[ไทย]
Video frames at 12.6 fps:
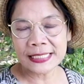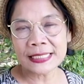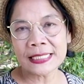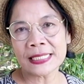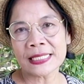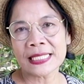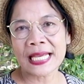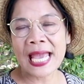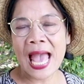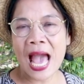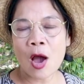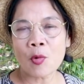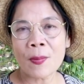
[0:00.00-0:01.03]
อื่นๆนะ
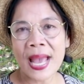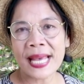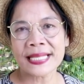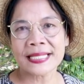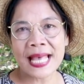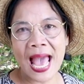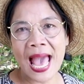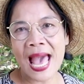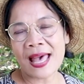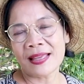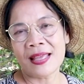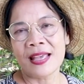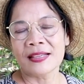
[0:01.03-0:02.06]
คะ เอามาซ่า
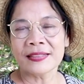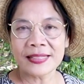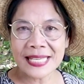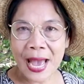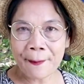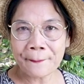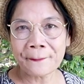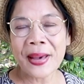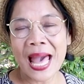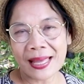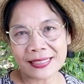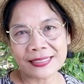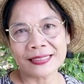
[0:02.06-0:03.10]
หรือยำ
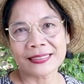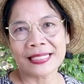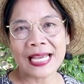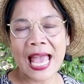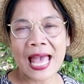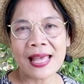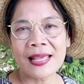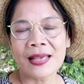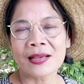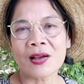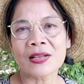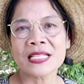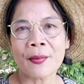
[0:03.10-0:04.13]
ผักนะคะ
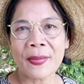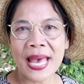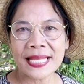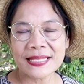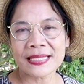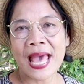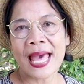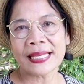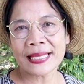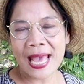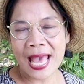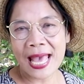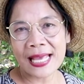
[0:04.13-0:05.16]
ก็สามารถจะทาน
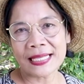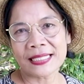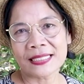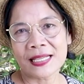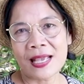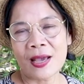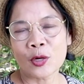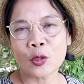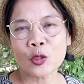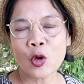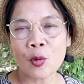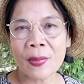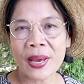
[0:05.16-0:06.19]
ได้ร
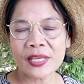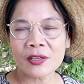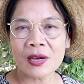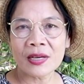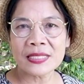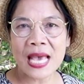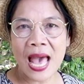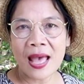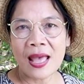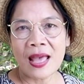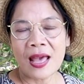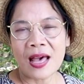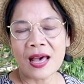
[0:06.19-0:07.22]
สของมันก็จะ
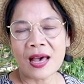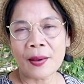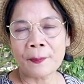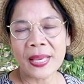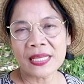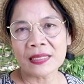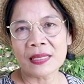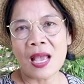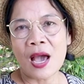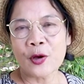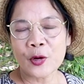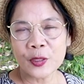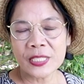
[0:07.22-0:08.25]
เป็น
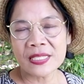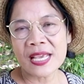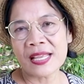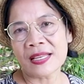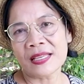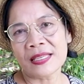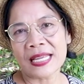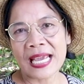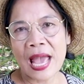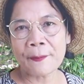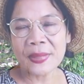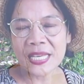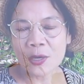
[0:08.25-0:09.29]
รสเย็นนะ
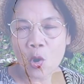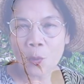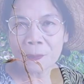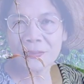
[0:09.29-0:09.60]
คะมีข